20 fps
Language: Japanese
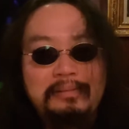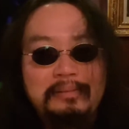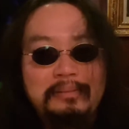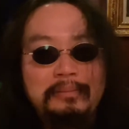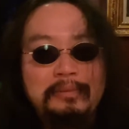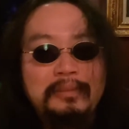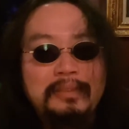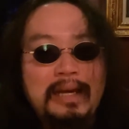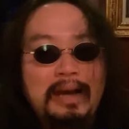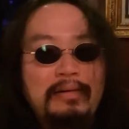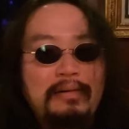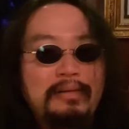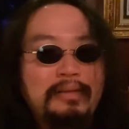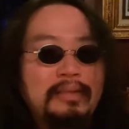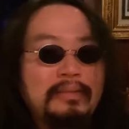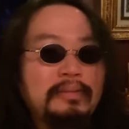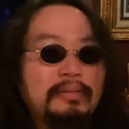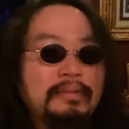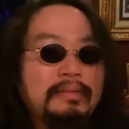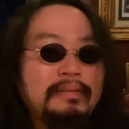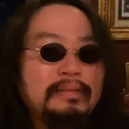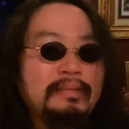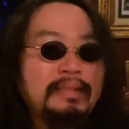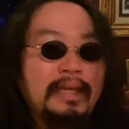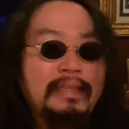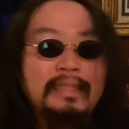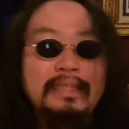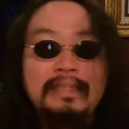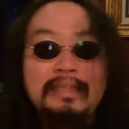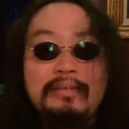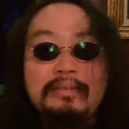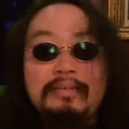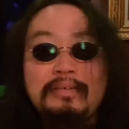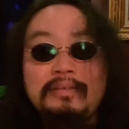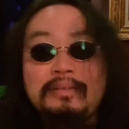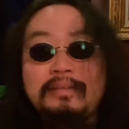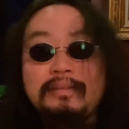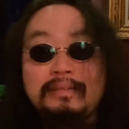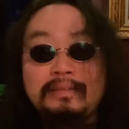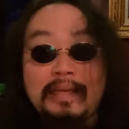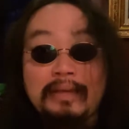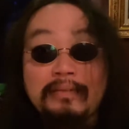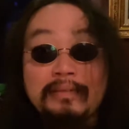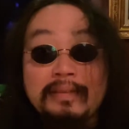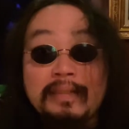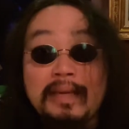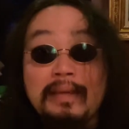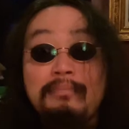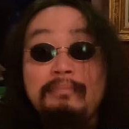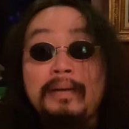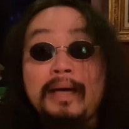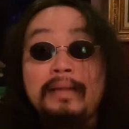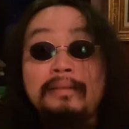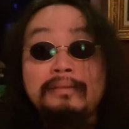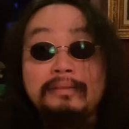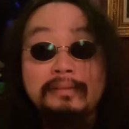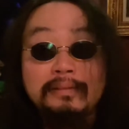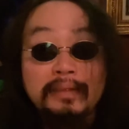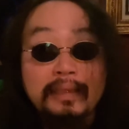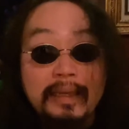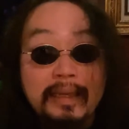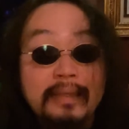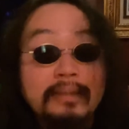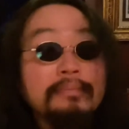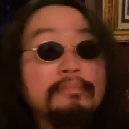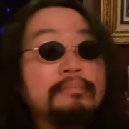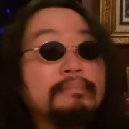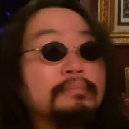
物が置いて飾ってる作品がいっぱいあるんで、